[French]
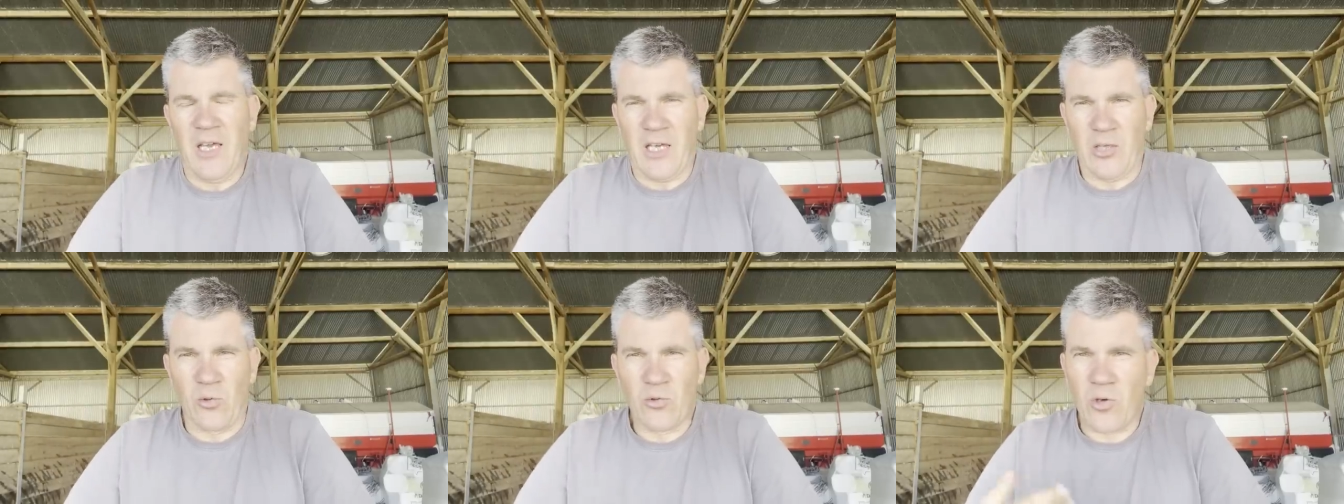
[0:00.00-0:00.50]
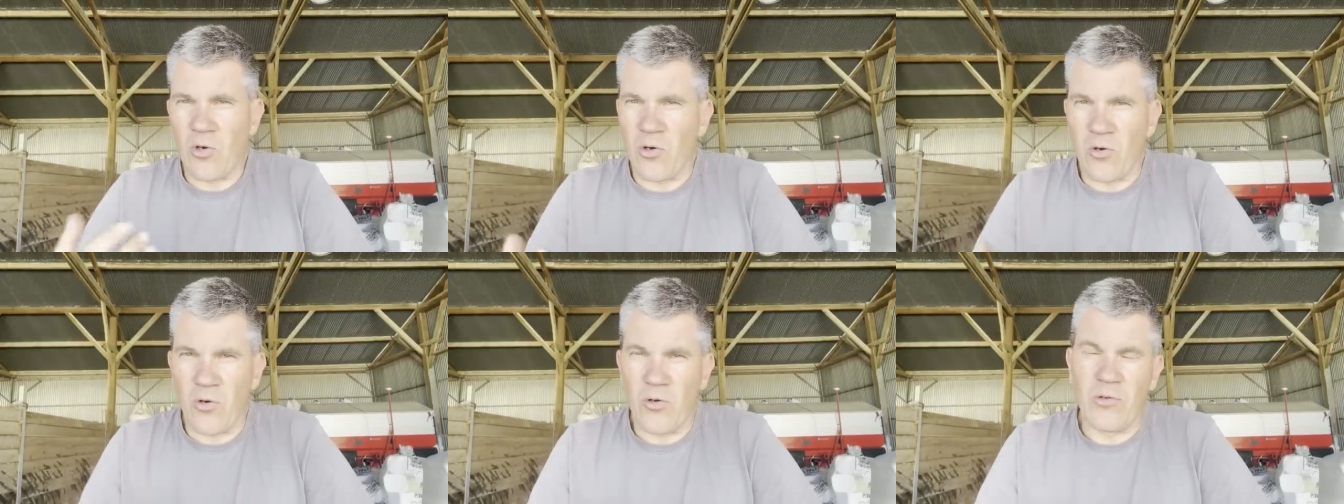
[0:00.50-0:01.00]
Et donc
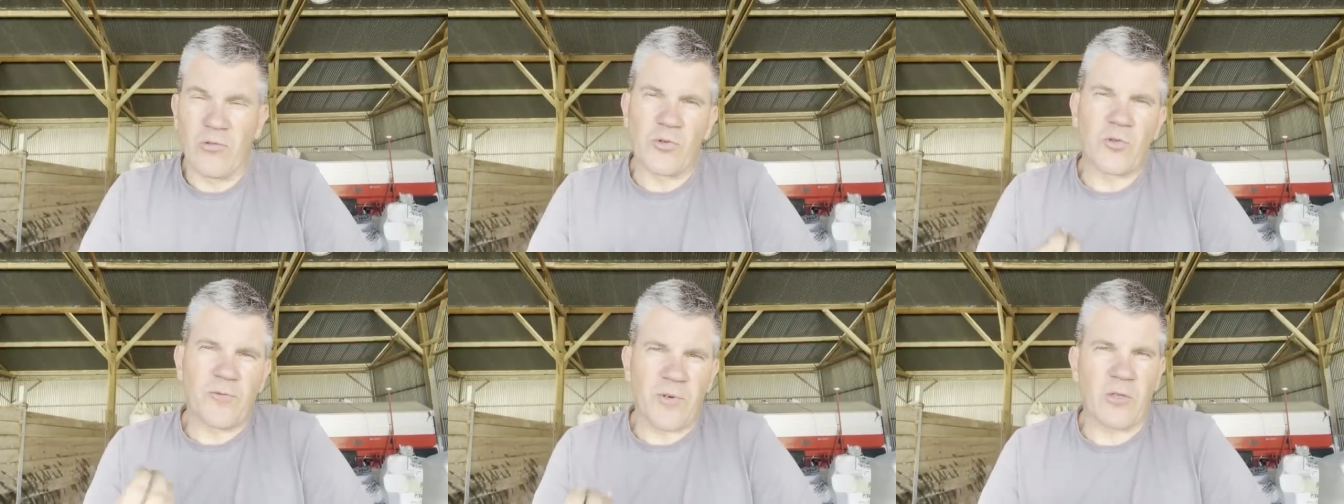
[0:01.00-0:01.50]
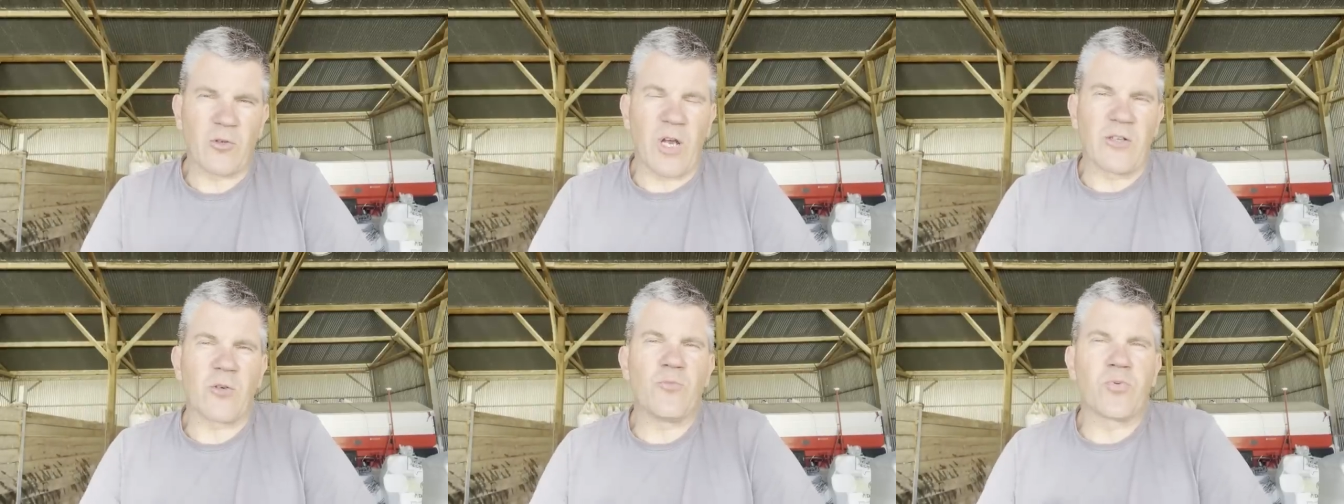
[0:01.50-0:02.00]
euh, le sulfate de
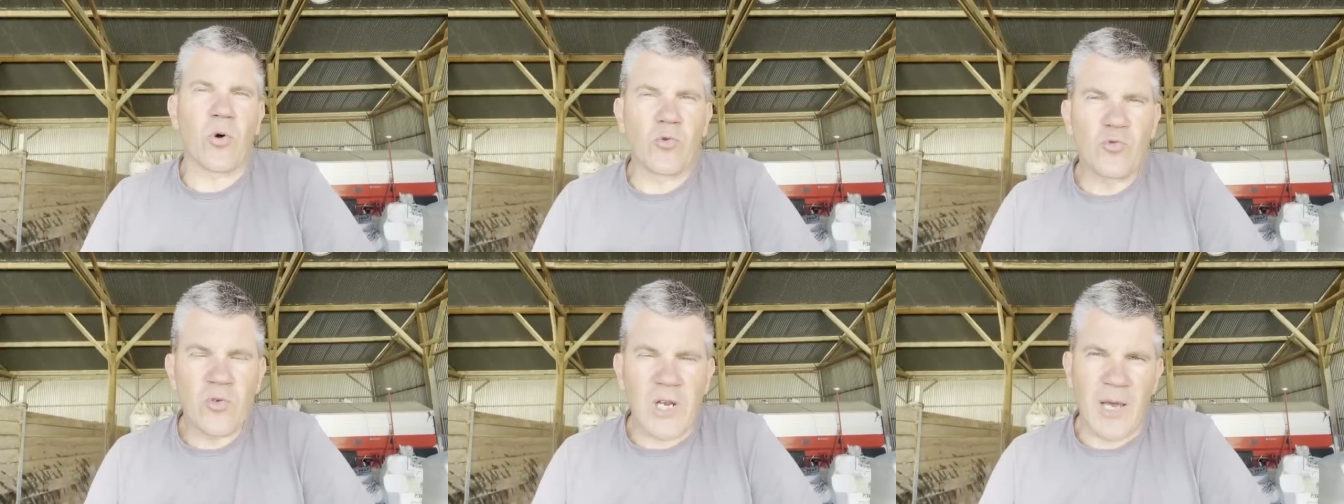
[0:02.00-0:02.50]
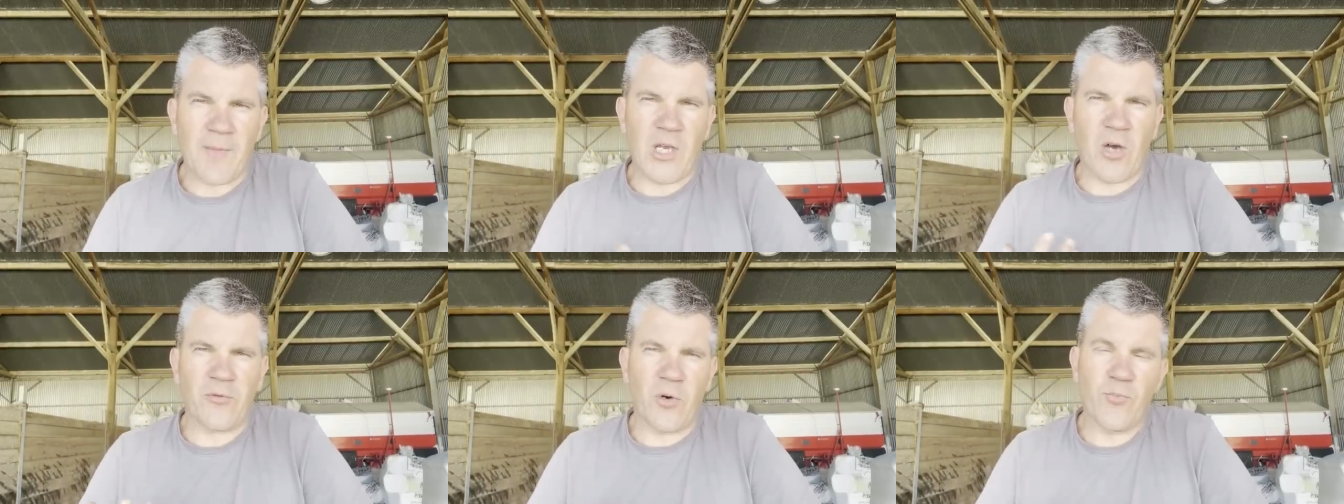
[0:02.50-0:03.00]
calcium pour nous est la
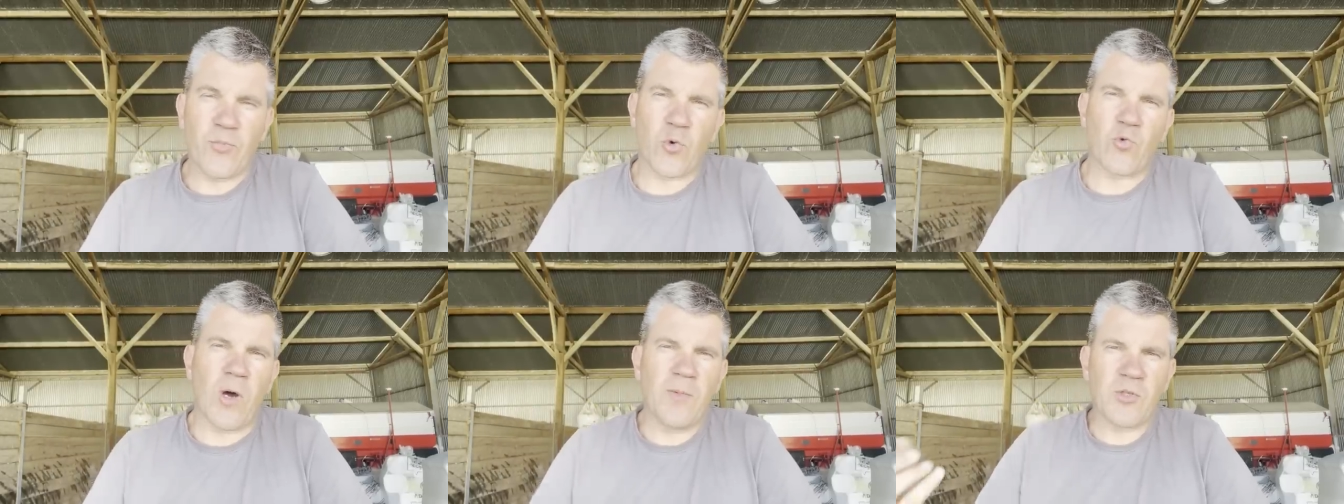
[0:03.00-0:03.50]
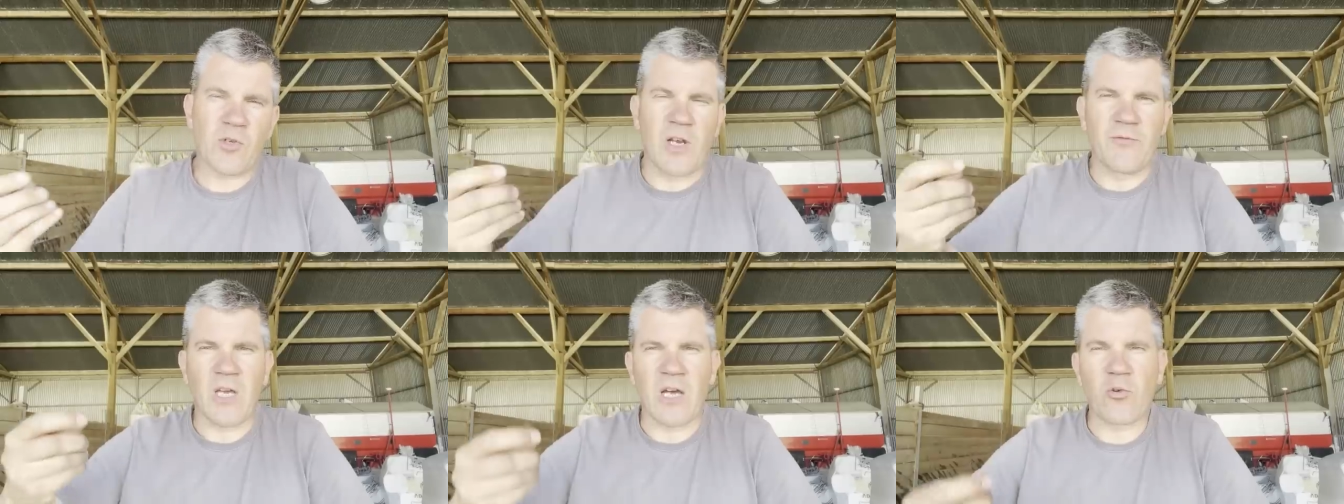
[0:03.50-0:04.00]
meilleure forme. Pourquoi Parce
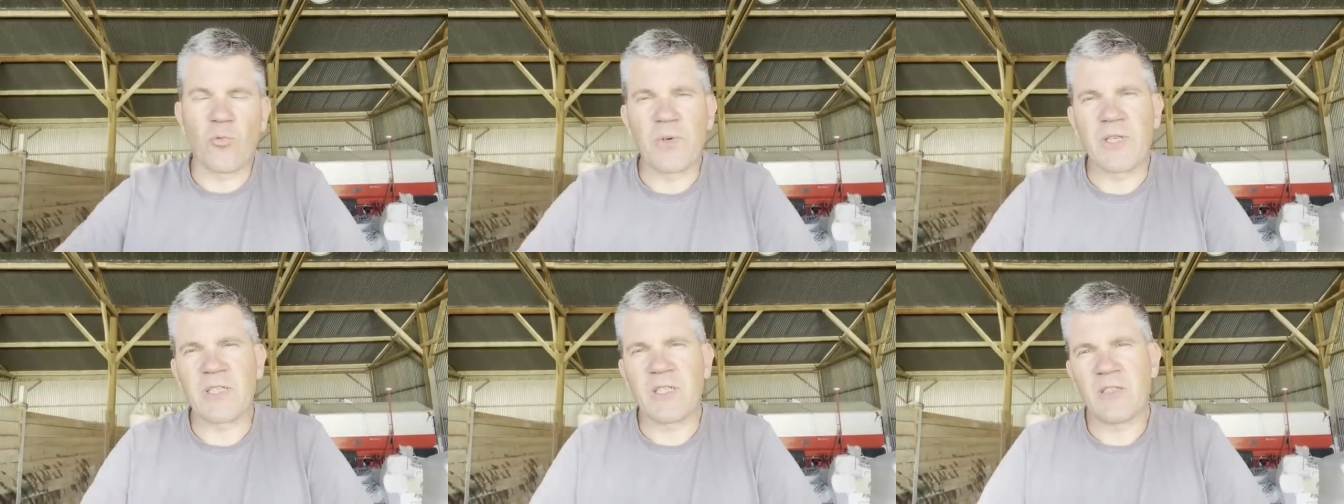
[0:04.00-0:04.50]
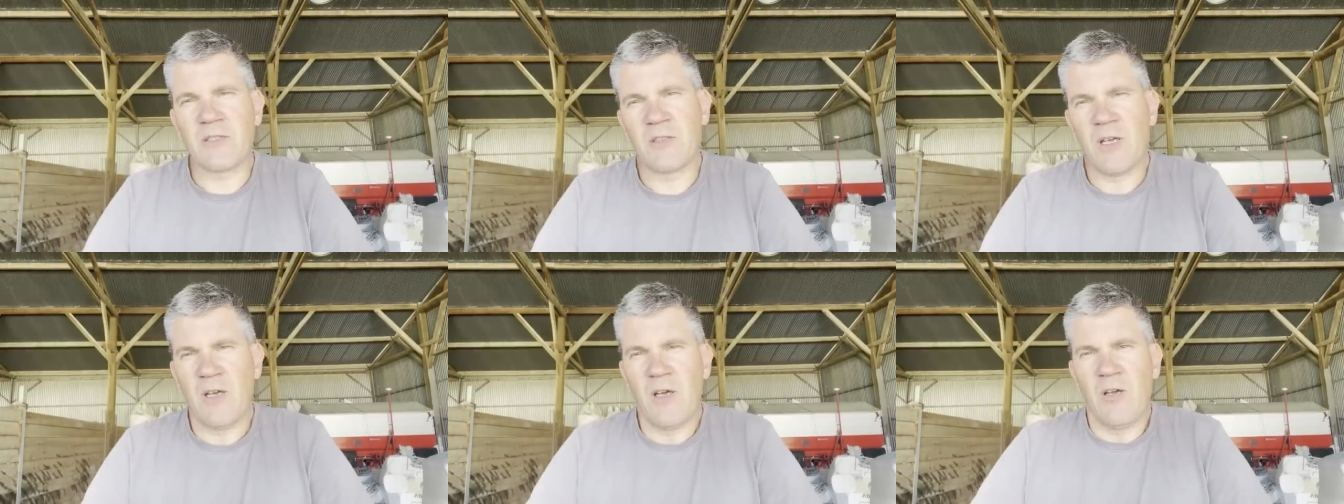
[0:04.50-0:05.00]
qu'elle vient compléter
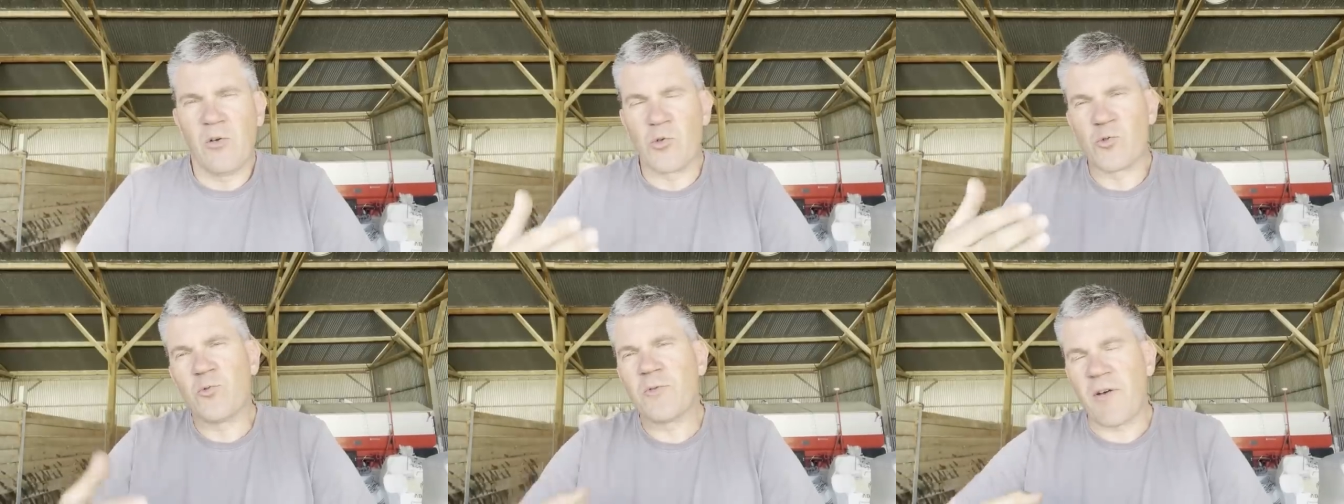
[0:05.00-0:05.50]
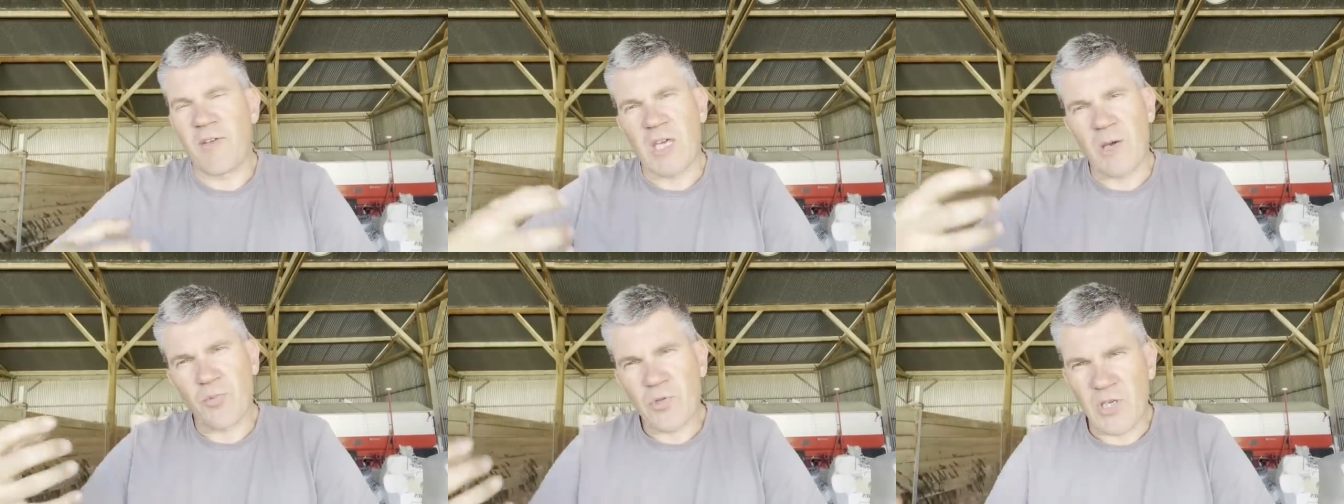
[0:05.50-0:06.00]
le soufre avec
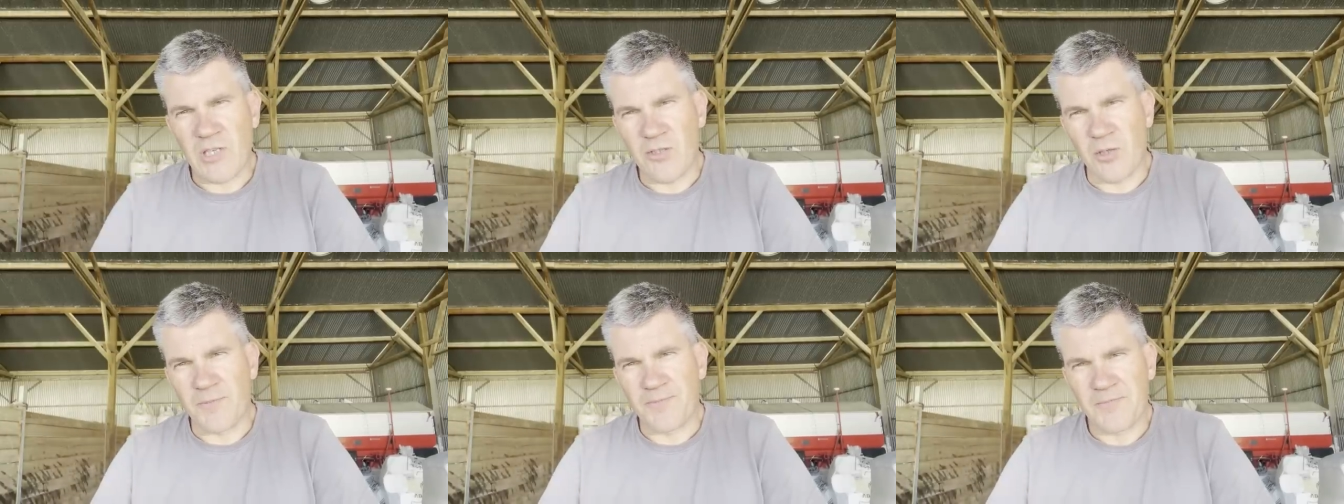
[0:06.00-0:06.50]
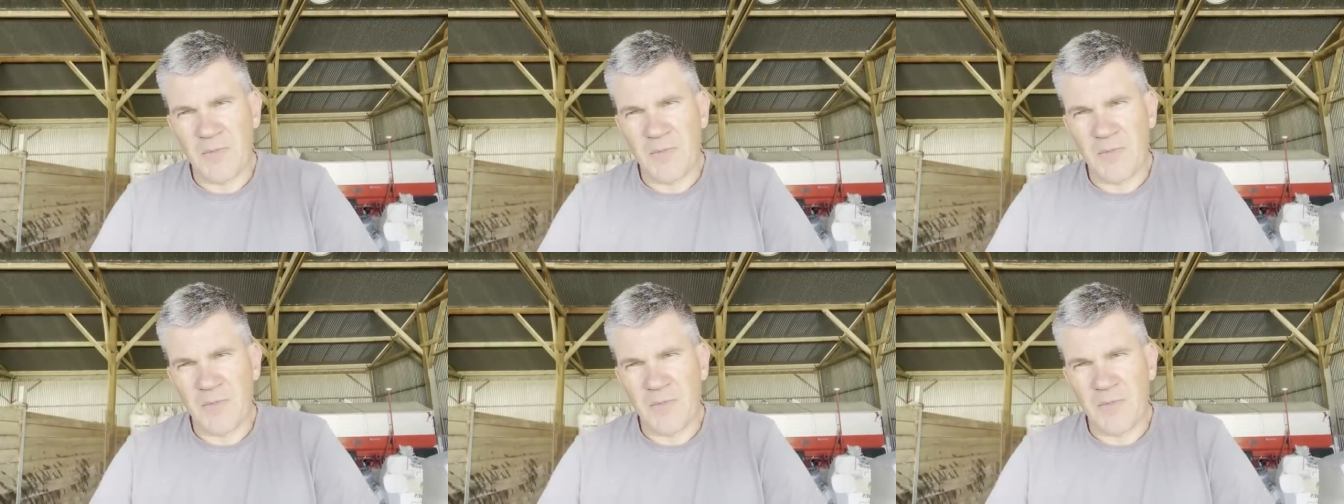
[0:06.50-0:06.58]
un peu de calcium.